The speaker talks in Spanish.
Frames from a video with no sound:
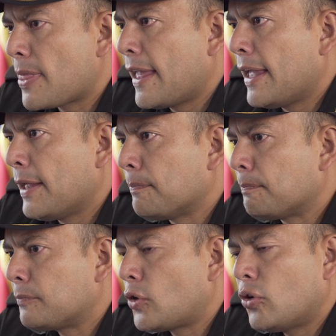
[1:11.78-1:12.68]

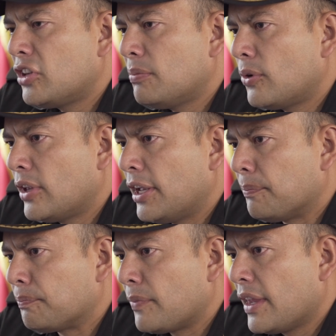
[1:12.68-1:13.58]
em, todo tipo de,
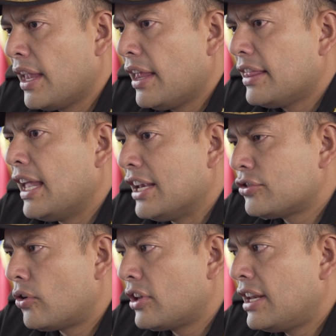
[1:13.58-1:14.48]

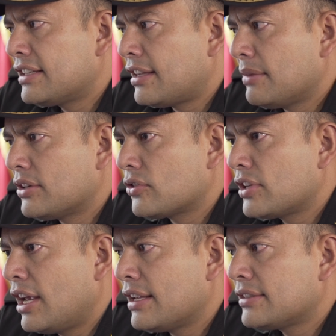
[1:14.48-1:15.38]
desórdenes también
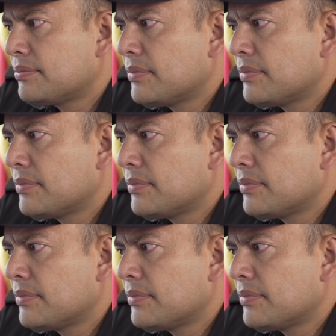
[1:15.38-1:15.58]
sociales